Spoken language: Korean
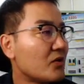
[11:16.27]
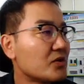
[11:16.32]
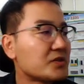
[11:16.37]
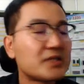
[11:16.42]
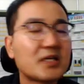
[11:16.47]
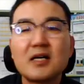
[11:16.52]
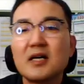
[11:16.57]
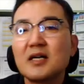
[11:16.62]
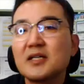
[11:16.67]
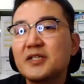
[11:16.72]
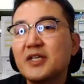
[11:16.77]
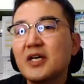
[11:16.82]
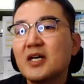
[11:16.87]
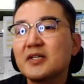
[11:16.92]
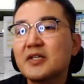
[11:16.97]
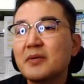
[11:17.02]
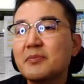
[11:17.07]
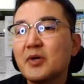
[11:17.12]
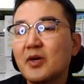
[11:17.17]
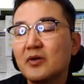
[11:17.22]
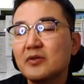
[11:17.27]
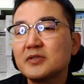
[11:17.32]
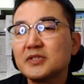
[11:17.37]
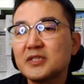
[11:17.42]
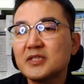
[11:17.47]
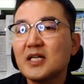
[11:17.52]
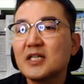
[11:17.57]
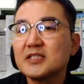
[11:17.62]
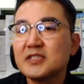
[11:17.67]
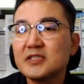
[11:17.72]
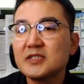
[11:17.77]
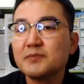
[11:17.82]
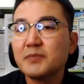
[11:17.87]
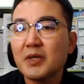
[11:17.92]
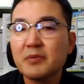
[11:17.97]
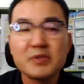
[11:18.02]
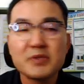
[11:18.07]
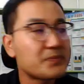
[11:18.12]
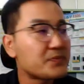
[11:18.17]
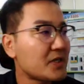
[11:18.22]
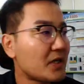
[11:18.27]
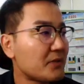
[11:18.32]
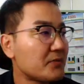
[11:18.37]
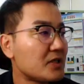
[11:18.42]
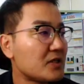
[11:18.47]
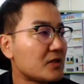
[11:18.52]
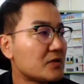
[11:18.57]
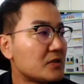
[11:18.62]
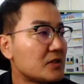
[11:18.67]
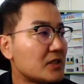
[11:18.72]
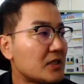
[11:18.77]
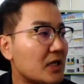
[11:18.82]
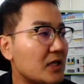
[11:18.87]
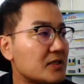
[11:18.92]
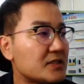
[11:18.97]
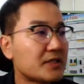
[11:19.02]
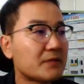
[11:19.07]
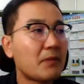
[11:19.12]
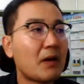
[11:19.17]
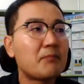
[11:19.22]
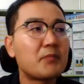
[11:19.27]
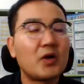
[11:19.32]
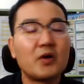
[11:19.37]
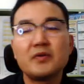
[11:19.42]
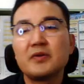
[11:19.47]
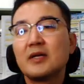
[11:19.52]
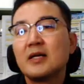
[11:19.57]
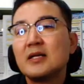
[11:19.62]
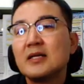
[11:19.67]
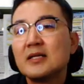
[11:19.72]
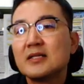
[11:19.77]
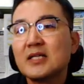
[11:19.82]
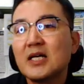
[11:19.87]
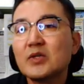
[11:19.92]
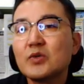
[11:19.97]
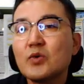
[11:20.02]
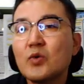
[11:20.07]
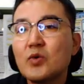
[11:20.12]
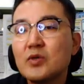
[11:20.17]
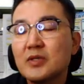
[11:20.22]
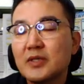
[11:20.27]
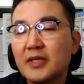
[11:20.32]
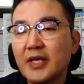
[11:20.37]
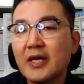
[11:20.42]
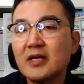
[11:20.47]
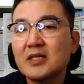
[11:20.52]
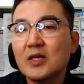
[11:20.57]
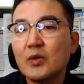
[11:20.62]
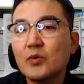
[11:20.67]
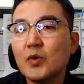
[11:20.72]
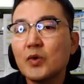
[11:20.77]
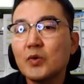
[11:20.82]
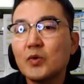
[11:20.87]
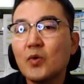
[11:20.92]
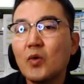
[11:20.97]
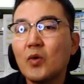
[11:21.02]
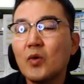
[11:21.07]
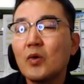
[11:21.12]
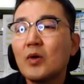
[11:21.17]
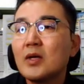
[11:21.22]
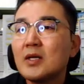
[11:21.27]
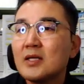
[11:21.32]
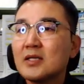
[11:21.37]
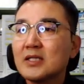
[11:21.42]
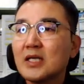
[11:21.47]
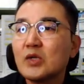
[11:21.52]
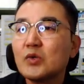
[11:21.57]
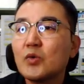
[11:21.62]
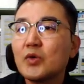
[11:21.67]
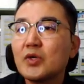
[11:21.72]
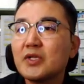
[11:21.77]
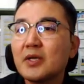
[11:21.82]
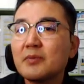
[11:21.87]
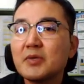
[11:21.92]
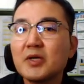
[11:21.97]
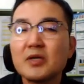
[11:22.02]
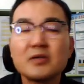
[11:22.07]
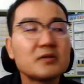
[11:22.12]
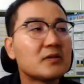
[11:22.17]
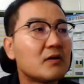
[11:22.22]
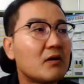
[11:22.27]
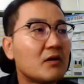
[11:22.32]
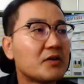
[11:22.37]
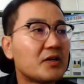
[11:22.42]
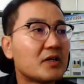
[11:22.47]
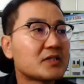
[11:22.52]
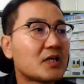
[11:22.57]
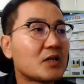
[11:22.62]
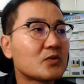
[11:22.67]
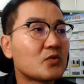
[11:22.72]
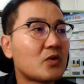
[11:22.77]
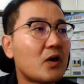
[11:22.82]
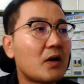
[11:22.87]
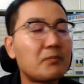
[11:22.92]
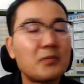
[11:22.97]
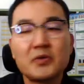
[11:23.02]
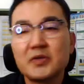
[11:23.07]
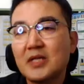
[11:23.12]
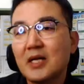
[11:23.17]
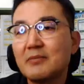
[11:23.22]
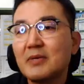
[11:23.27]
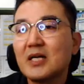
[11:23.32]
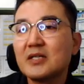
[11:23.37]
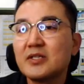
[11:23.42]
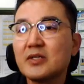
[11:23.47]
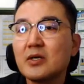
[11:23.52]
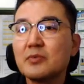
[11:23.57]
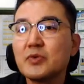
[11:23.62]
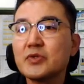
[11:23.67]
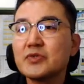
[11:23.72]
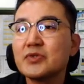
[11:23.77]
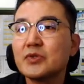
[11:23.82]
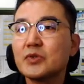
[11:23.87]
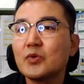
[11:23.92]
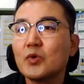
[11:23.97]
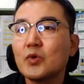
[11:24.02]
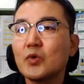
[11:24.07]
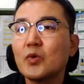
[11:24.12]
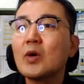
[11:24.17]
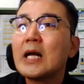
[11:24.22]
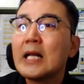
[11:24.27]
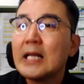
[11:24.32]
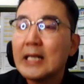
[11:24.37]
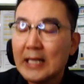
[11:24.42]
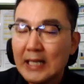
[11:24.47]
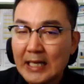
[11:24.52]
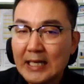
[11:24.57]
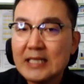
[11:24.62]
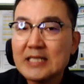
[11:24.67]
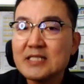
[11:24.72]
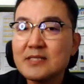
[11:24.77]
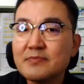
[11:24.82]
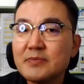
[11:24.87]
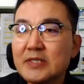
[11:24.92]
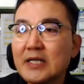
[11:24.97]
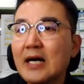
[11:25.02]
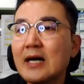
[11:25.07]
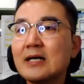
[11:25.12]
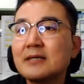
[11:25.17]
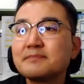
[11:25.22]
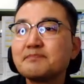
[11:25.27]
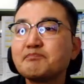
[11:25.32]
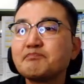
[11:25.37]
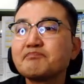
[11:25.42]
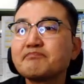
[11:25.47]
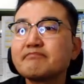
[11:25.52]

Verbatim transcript: 제가 기회가 되면 시간이 지금 되면 13일날 제가 한번 다녀올 계획을 갖고 있고 다녀오게 되면 영상도 한번 담아 드려볼 수 있도록 하겠습니다.